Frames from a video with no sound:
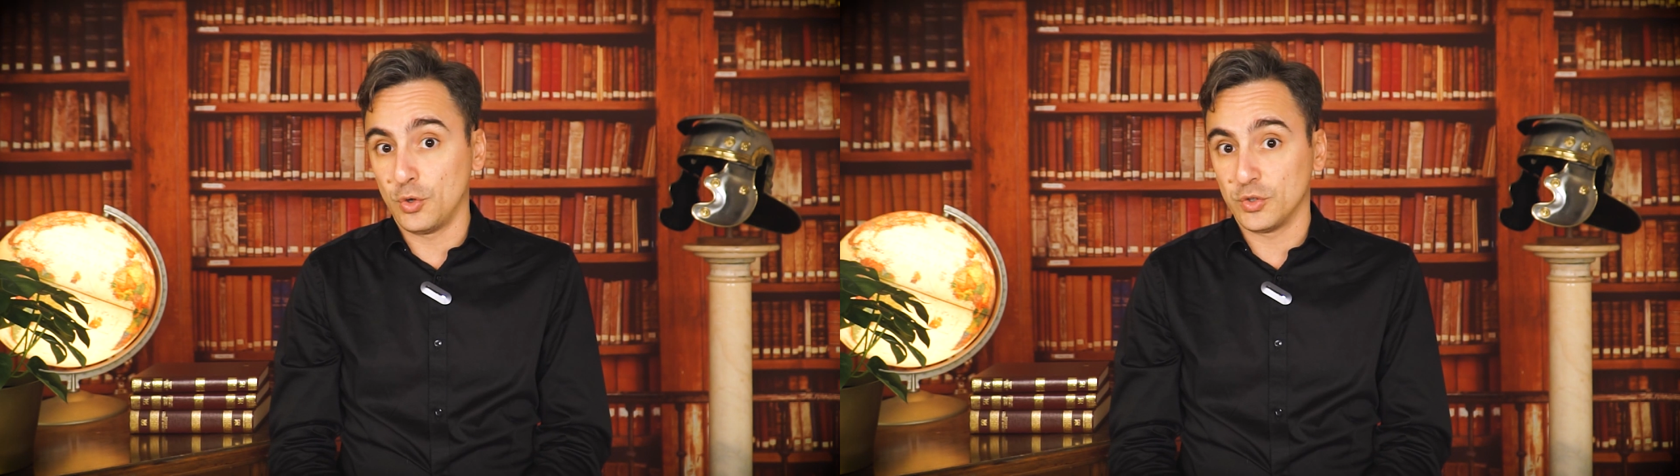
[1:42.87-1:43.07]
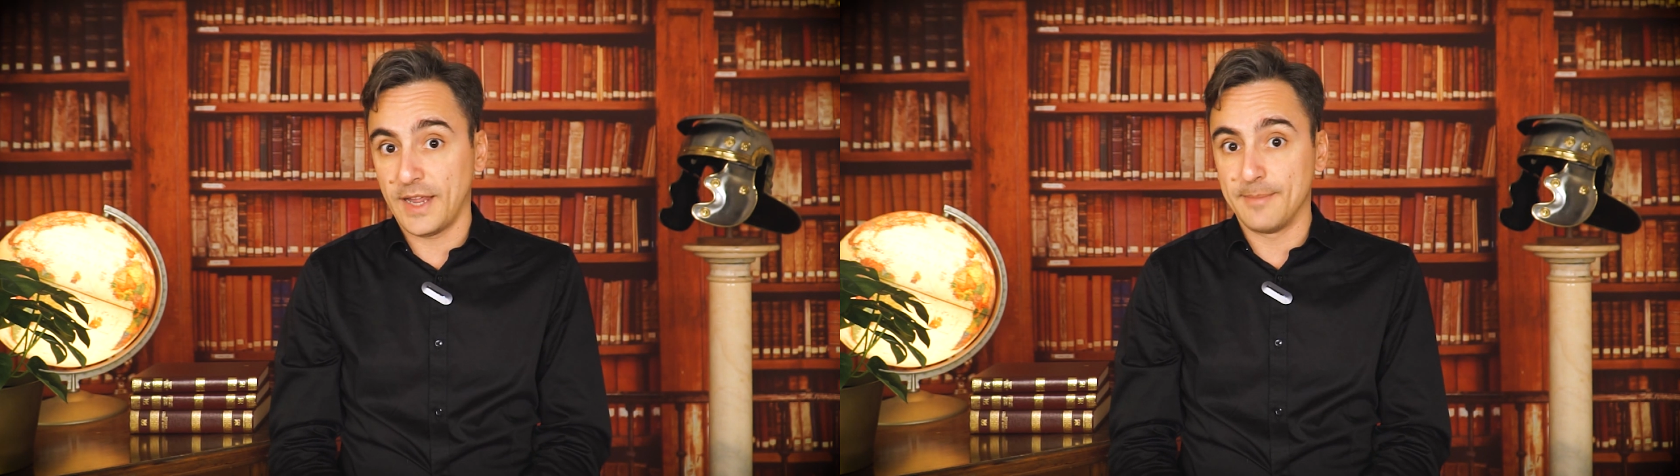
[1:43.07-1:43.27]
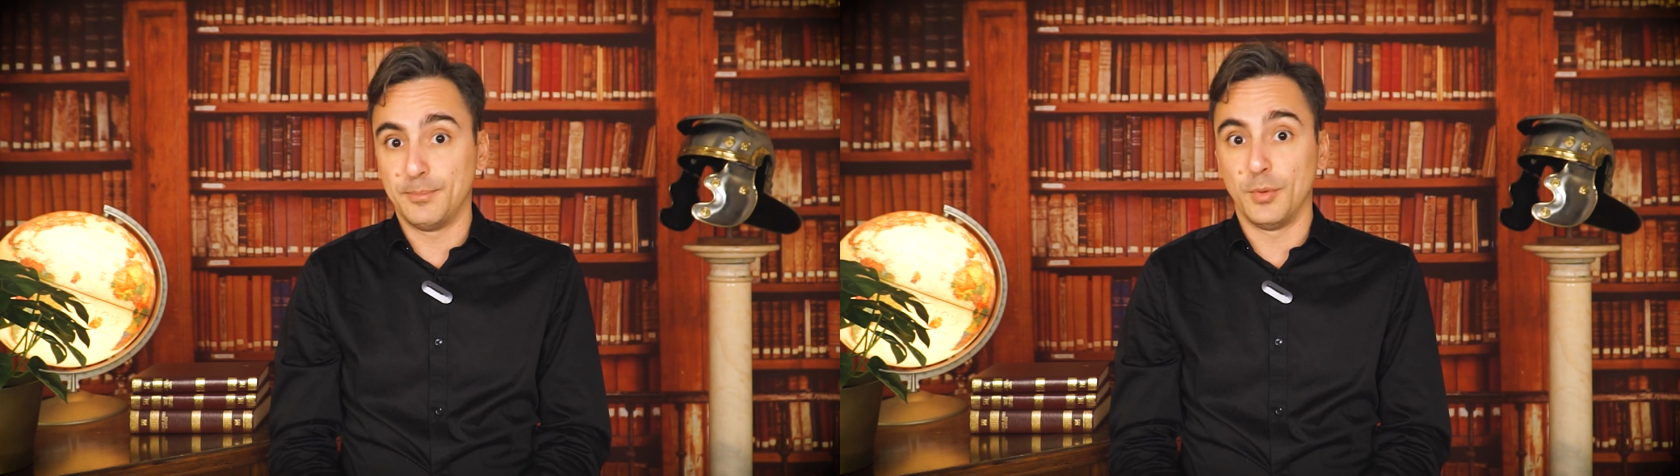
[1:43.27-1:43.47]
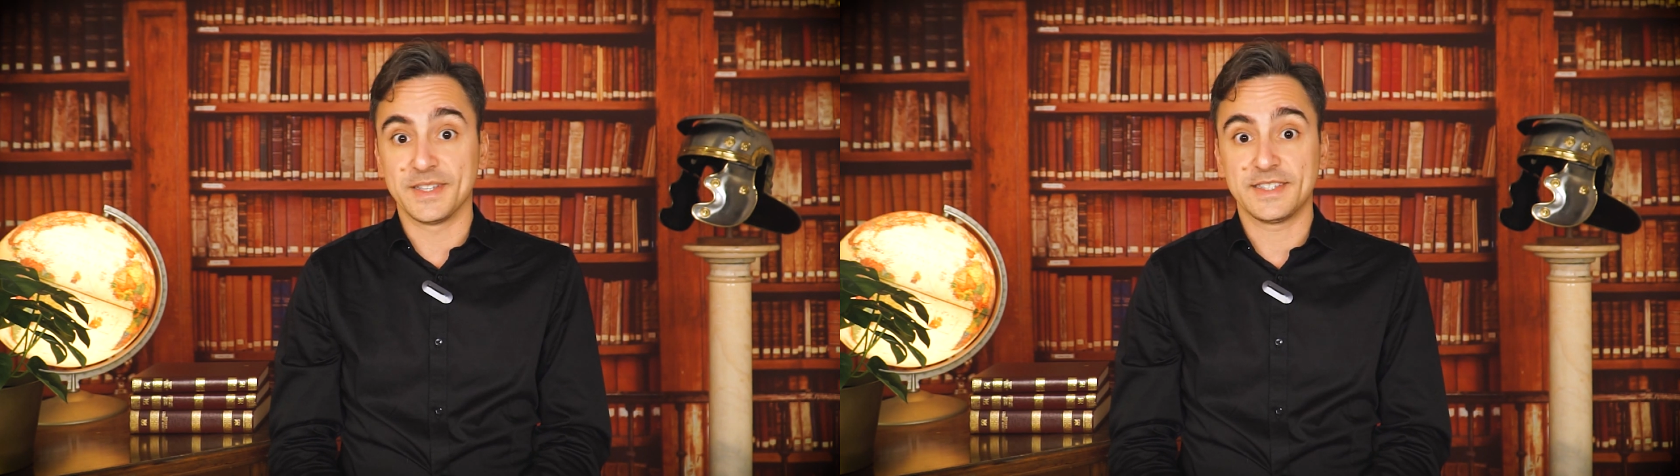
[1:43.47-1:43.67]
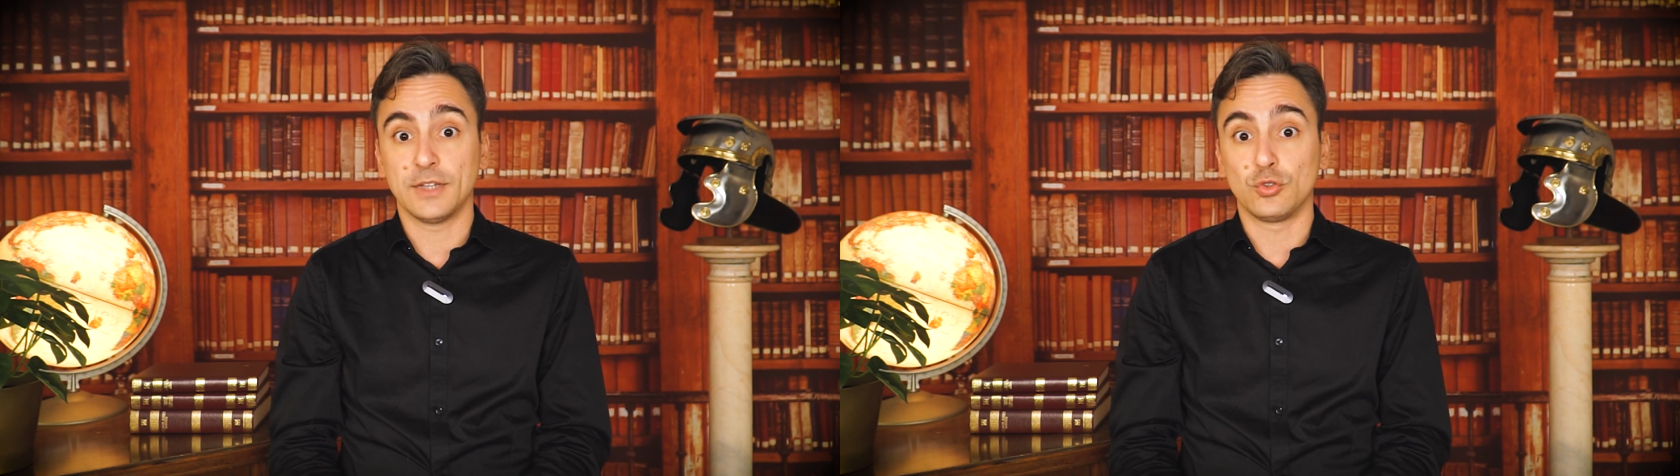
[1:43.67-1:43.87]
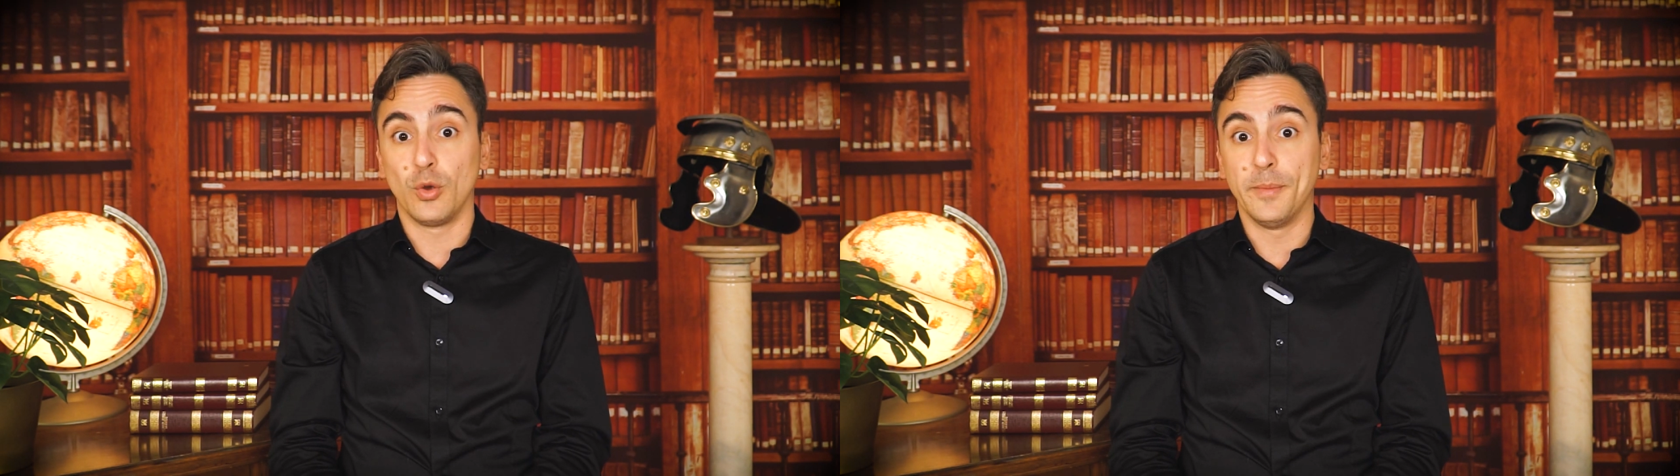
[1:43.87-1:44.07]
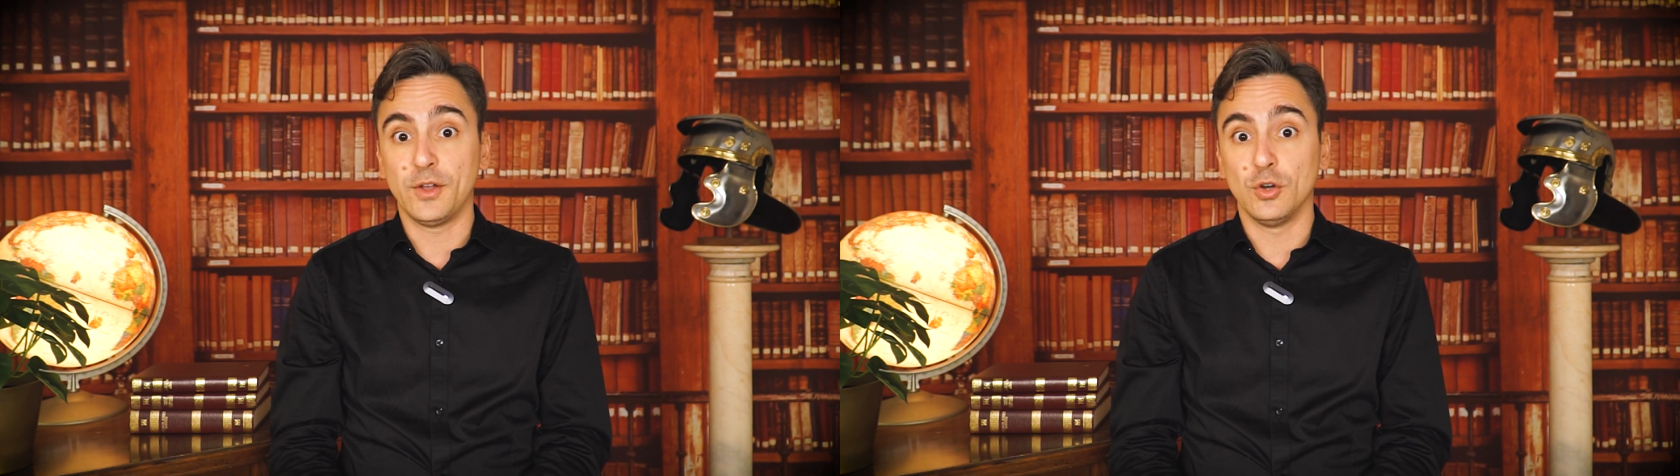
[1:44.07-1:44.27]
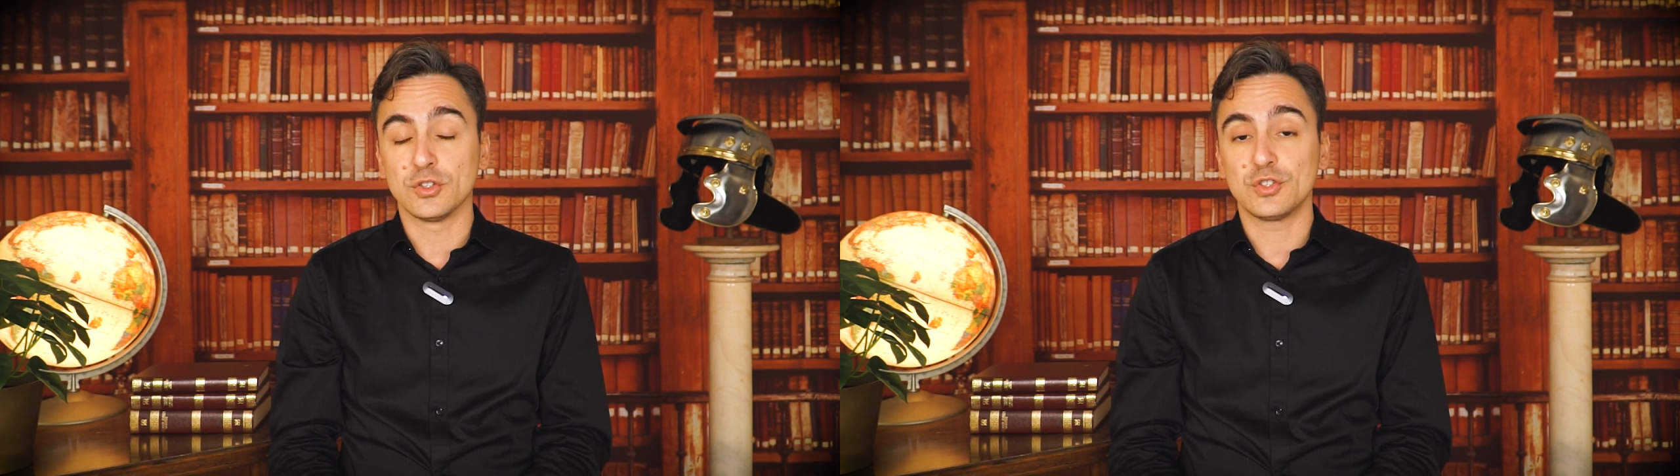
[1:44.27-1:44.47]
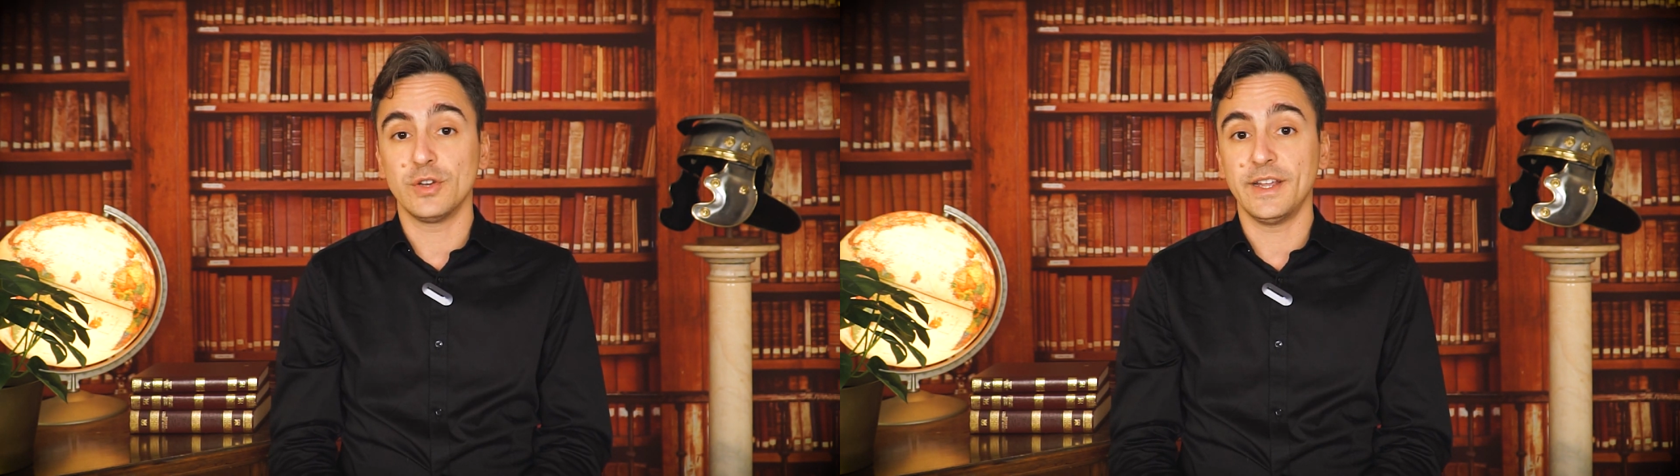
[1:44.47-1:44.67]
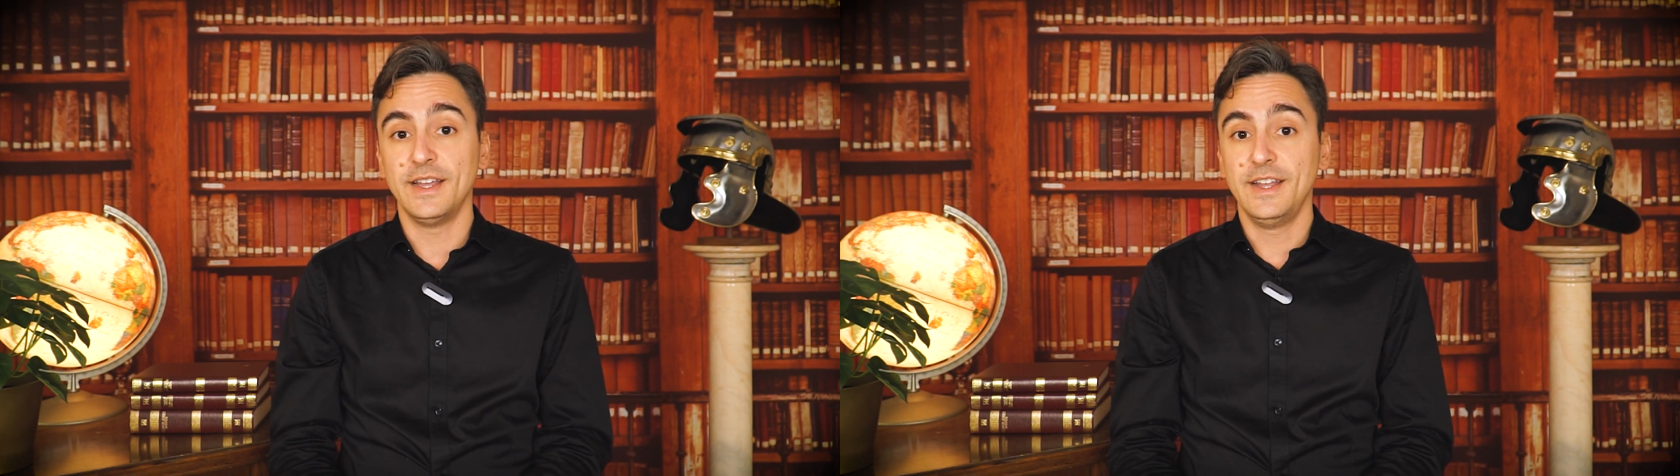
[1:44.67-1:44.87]
poco tempo passato come
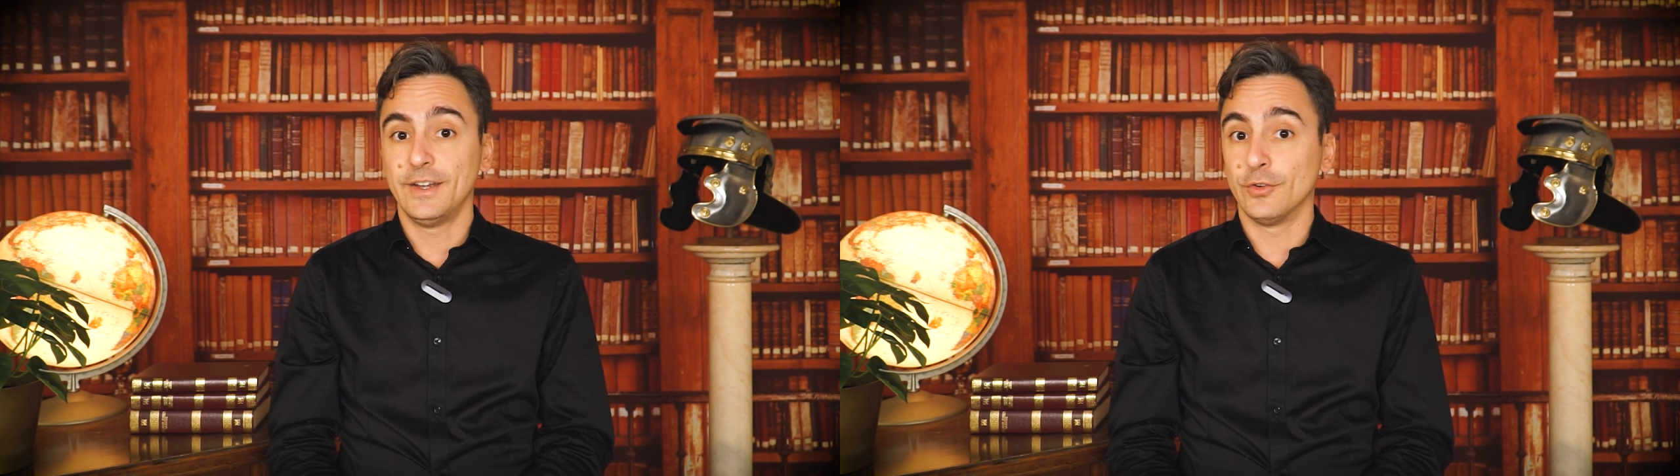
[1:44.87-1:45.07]
console